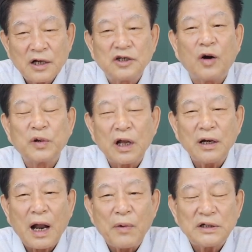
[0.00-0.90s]

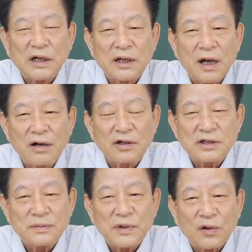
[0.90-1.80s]
그거보다는 아마 제 생각은
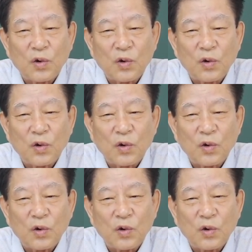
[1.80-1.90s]
그렇습니다.